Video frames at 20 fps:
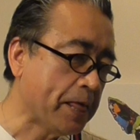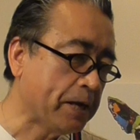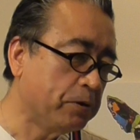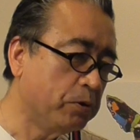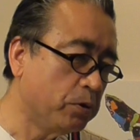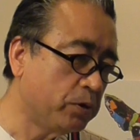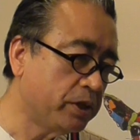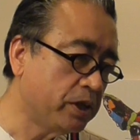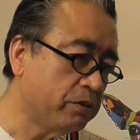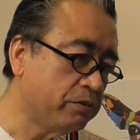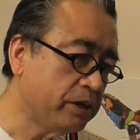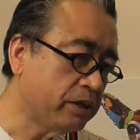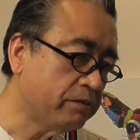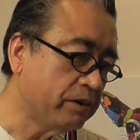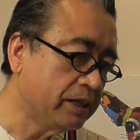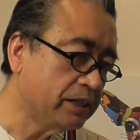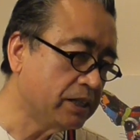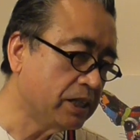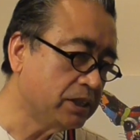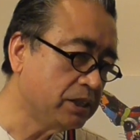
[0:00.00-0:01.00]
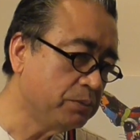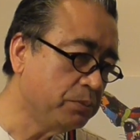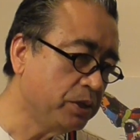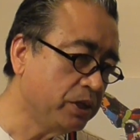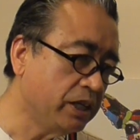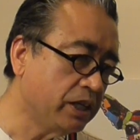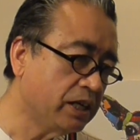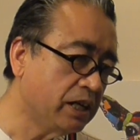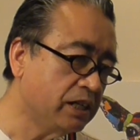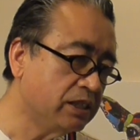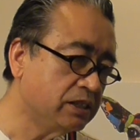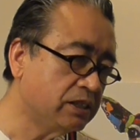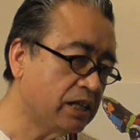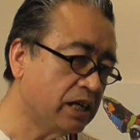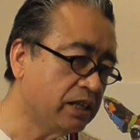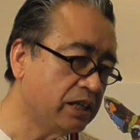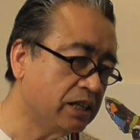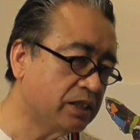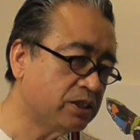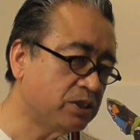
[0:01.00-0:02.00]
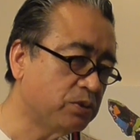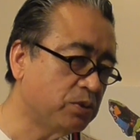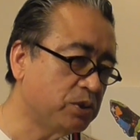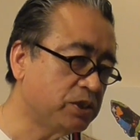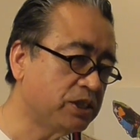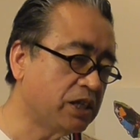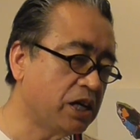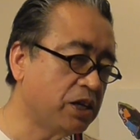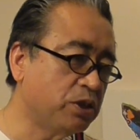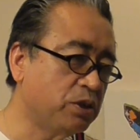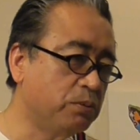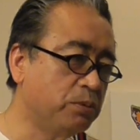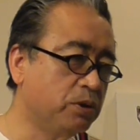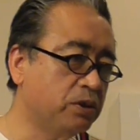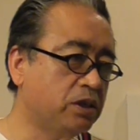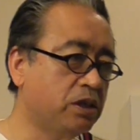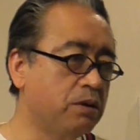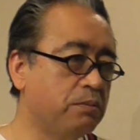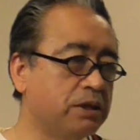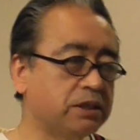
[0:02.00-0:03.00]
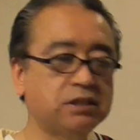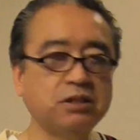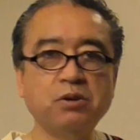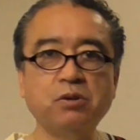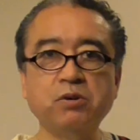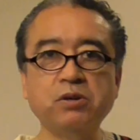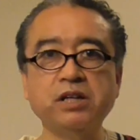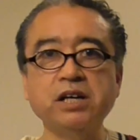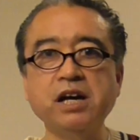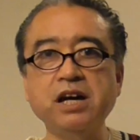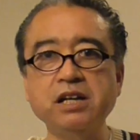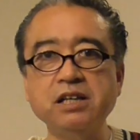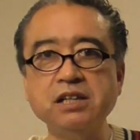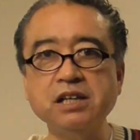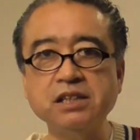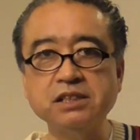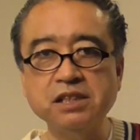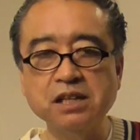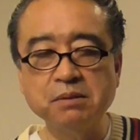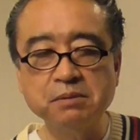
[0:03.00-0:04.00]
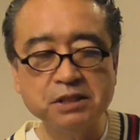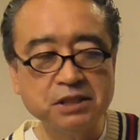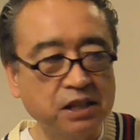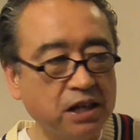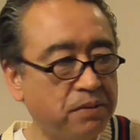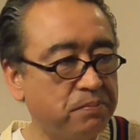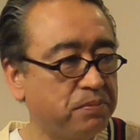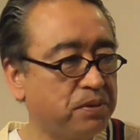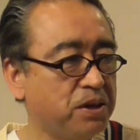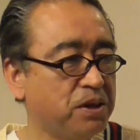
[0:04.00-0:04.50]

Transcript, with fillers: ゴールデンウィークは久しぶりに関西で過ごしたいと思っていますお帰りなさいませ